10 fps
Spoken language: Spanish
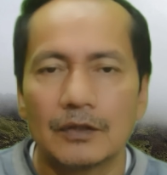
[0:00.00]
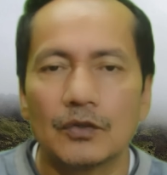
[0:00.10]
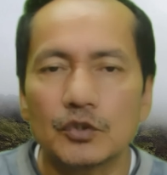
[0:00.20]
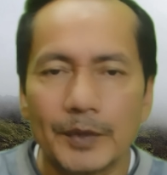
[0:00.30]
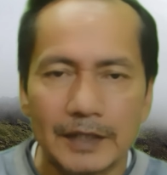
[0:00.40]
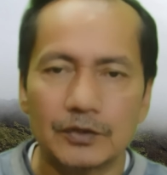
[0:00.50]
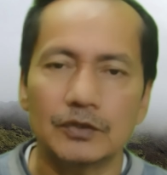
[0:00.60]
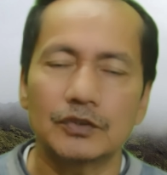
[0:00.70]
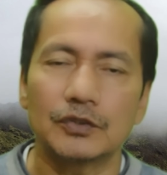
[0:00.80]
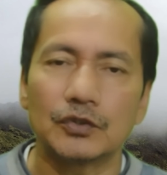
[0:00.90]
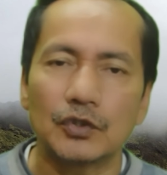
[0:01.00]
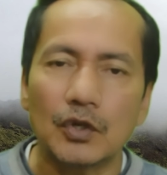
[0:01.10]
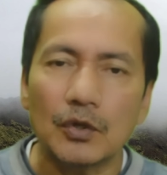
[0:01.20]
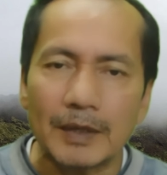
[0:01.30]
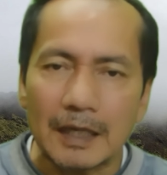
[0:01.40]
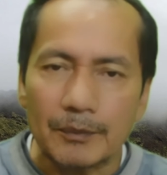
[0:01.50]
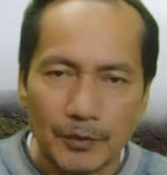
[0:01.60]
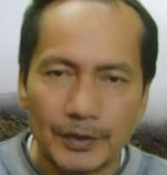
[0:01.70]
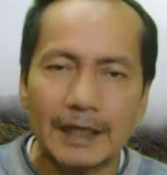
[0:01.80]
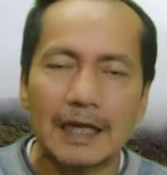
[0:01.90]
los brazos no van a
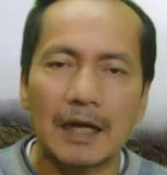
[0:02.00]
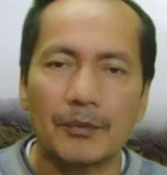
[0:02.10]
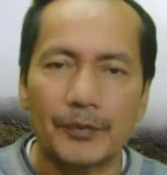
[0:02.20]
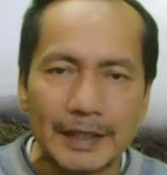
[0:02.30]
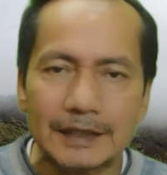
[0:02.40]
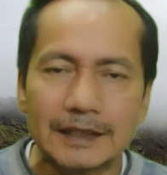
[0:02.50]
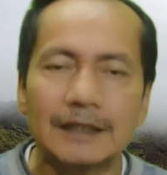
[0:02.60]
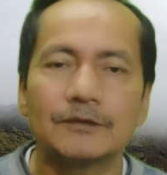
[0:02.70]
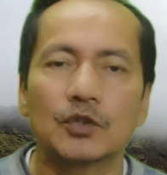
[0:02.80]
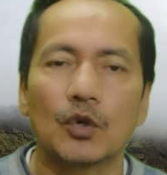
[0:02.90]
poder abrirse